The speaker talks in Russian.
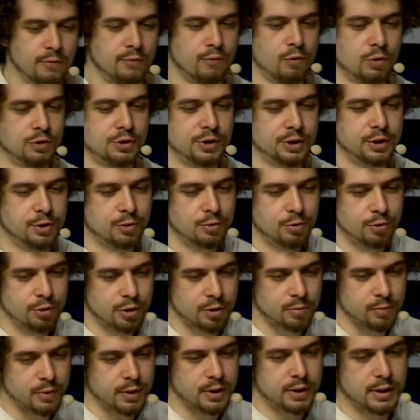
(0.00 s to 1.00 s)
фон за
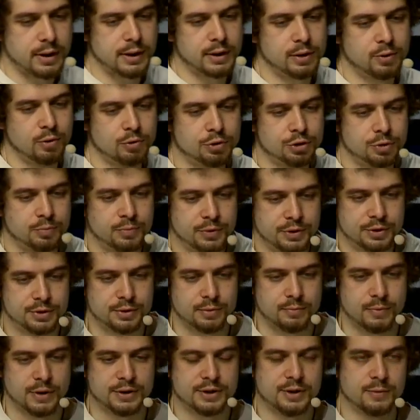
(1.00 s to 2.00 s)
героем э, должен
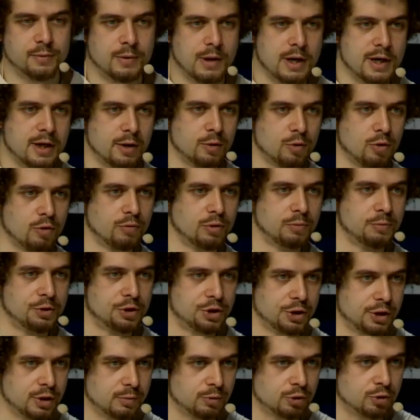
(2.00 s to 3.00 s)
быть максимально ровным и
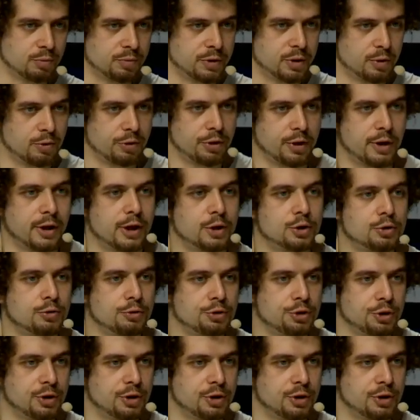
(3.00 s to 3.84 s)
чистым, чтобы герой хорошо